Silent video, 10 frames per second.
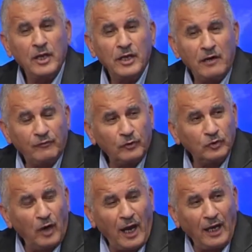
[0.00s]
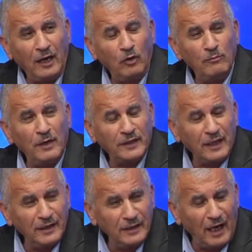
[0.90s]
يفرض على
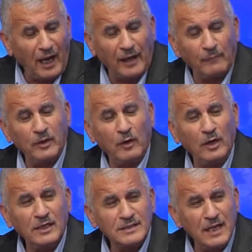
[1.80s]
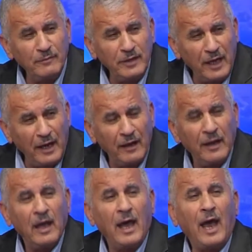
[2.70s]
الامتين العربيه والاسلاميه
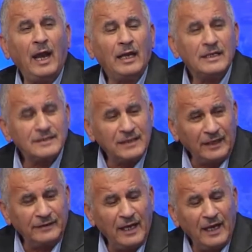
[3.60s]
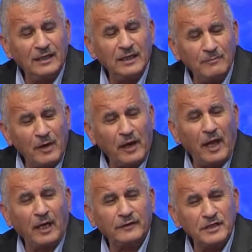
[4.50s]
الاستعداد
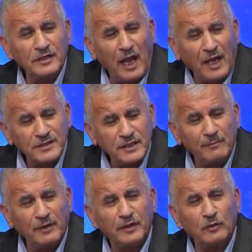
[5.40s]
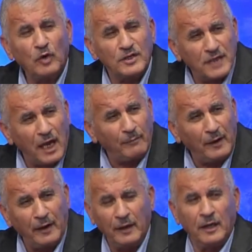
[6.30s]
لمرحله عصيبه
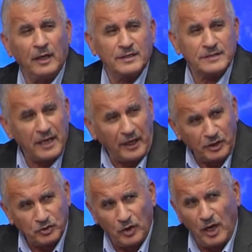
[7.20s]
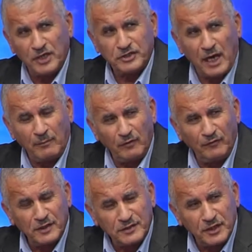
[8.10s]
وصعبه سيعيشها الشعب
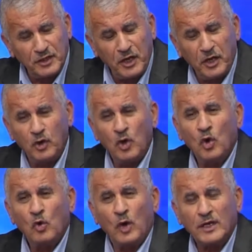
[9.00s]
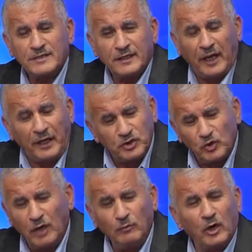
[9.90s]
الفلسطيني
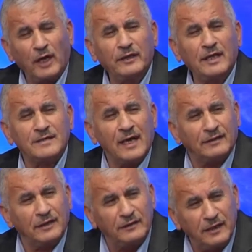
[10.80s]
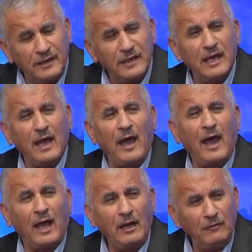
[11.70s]
وستعيشها المقدسات الدينية
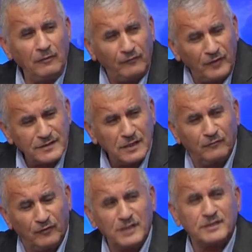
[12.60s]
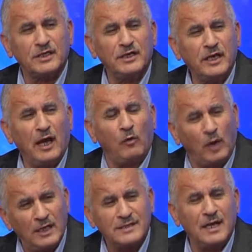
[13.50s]
الفلسطينية
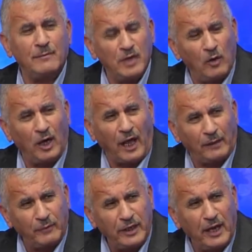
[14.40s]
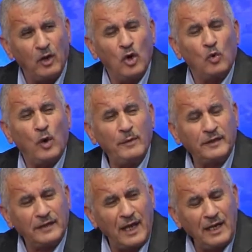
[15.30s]
والإسلامية والعربية
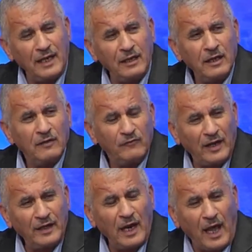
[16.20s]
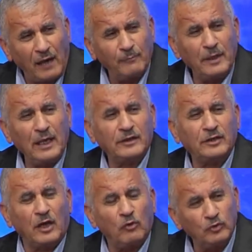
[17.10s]
وبالتالي فإن الحرب التي
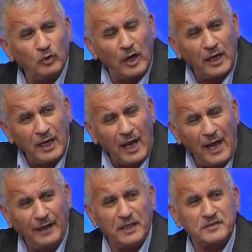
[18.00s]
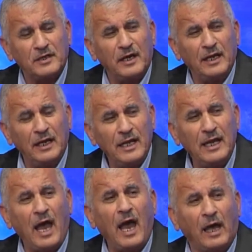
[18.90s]
تخوضها الآن إسرائيل
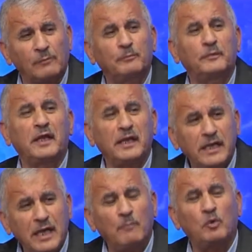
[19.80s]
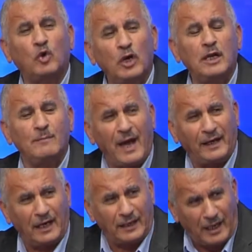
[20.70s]
هي حرب دينية بكل
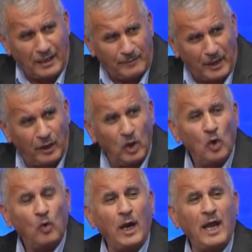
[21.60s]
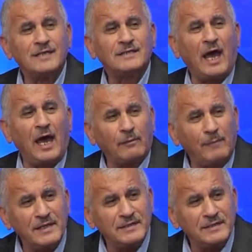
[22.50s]
معنى الكلمة وليس حربا